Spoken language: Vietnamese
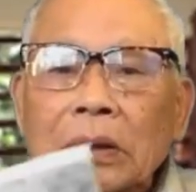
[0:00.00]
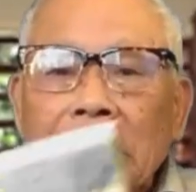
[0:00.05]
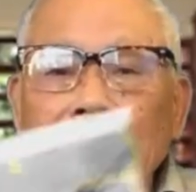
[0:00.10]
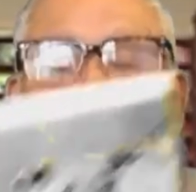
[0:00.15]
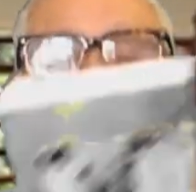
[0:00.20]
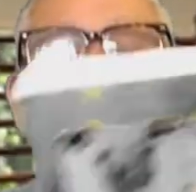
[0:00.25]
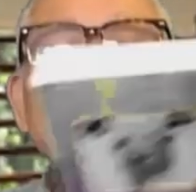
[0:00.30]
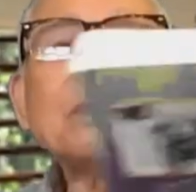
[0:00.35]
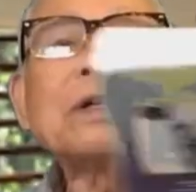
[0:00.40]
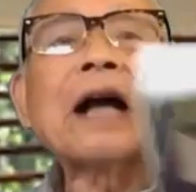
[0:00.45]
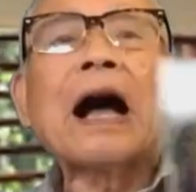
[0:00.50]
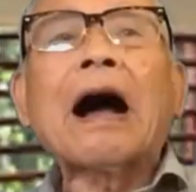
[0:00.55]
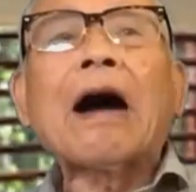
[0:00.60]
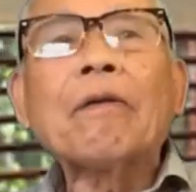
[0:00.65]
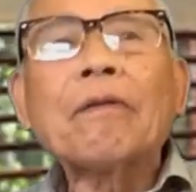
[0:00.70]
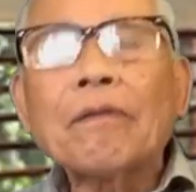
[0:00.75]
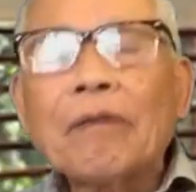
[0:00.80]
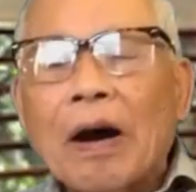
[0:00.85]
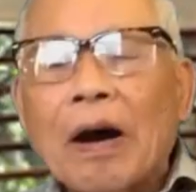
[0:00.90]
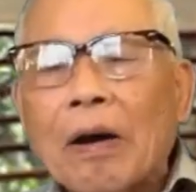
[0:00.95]
Kitô
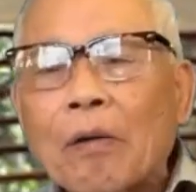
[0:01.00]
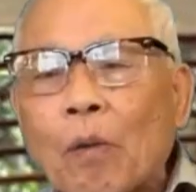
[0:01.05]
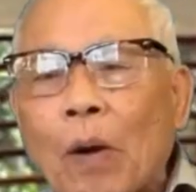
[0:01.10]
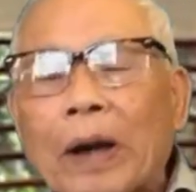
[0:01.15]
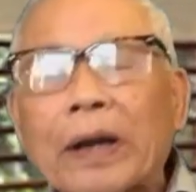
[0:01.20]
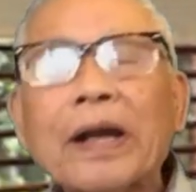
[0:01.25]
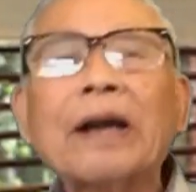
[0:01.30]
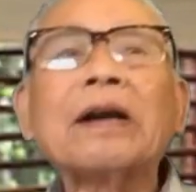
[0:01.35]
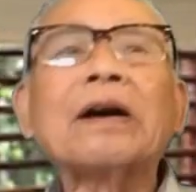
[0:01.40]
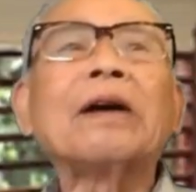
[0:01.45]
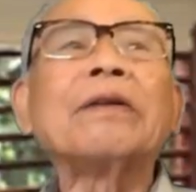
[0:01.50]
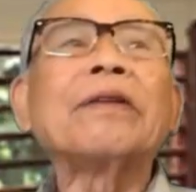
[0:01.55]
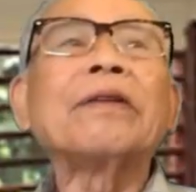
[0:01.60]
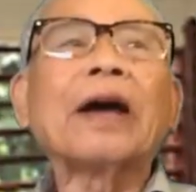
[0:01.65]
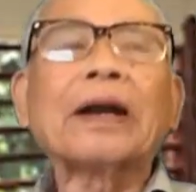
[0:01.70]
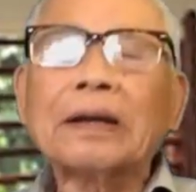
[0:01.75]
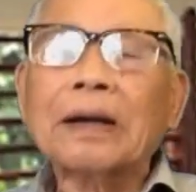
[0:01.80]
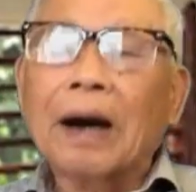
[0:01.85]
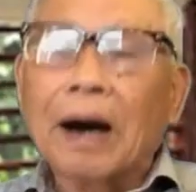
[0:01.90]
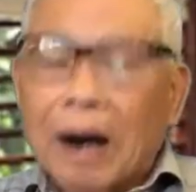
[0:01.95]
giáo và quạ điên người
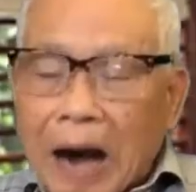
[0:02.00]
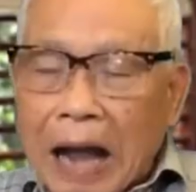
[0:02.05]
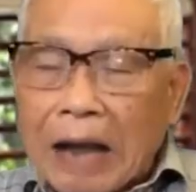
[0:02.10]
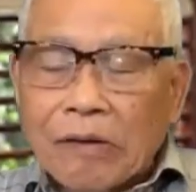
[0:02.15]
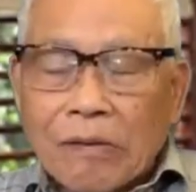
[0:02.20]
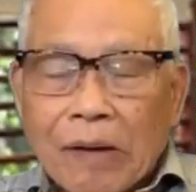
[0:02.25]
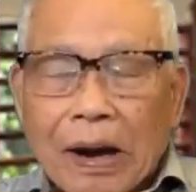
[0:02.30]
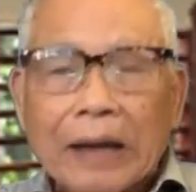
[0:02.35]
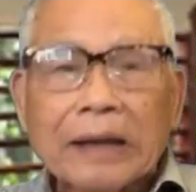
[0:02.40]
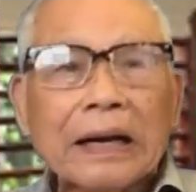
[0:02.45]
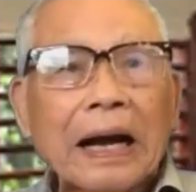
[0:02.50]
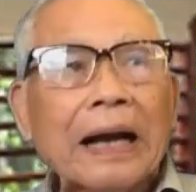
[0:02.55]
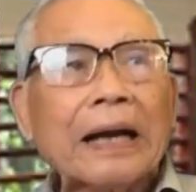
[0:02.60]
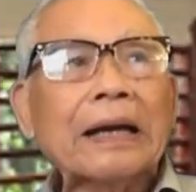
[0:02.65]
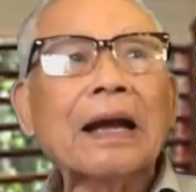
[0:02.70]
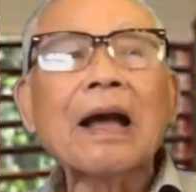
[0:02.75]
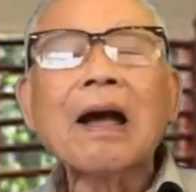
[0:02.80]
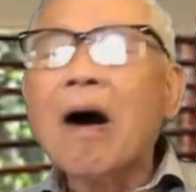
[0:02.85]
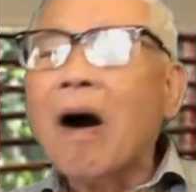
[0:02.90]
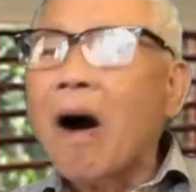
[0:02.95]
Việt ở hải ngoại
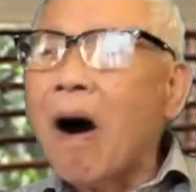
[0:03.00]
này,